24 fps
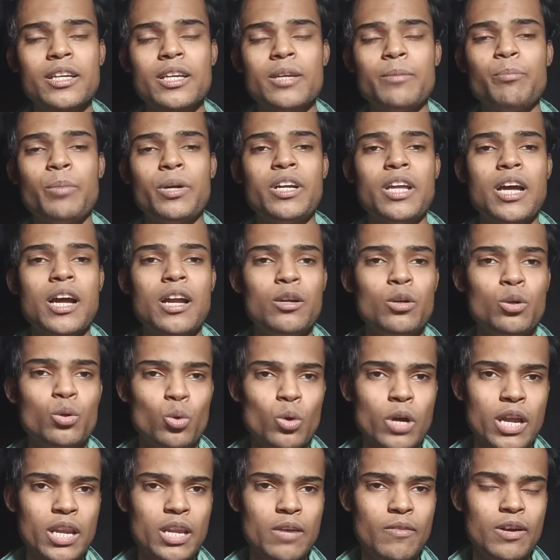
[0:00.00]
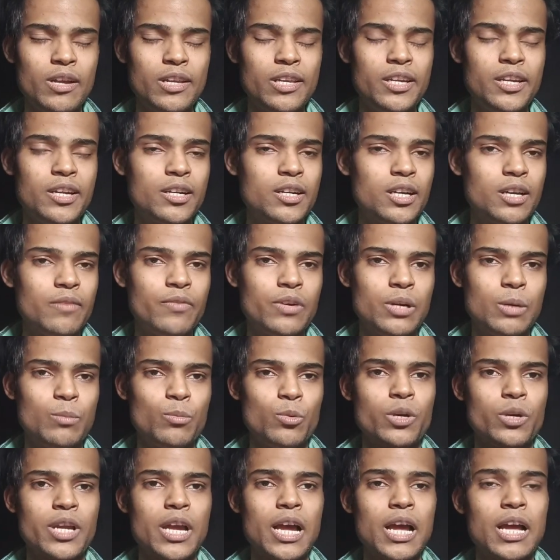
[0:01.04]
कि पठान टू आने वाली है कन्फर्म
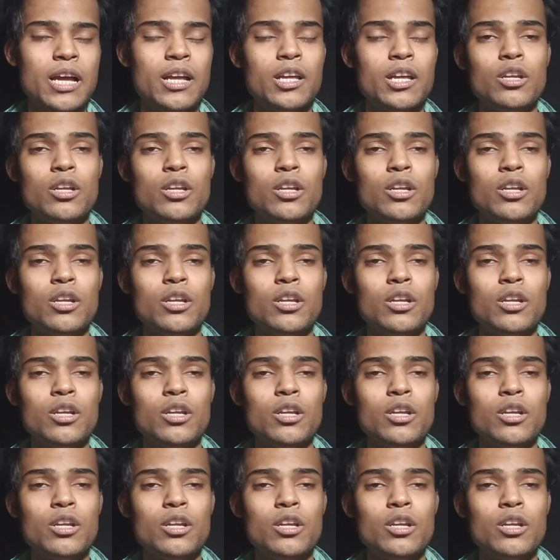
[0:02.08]
हो गया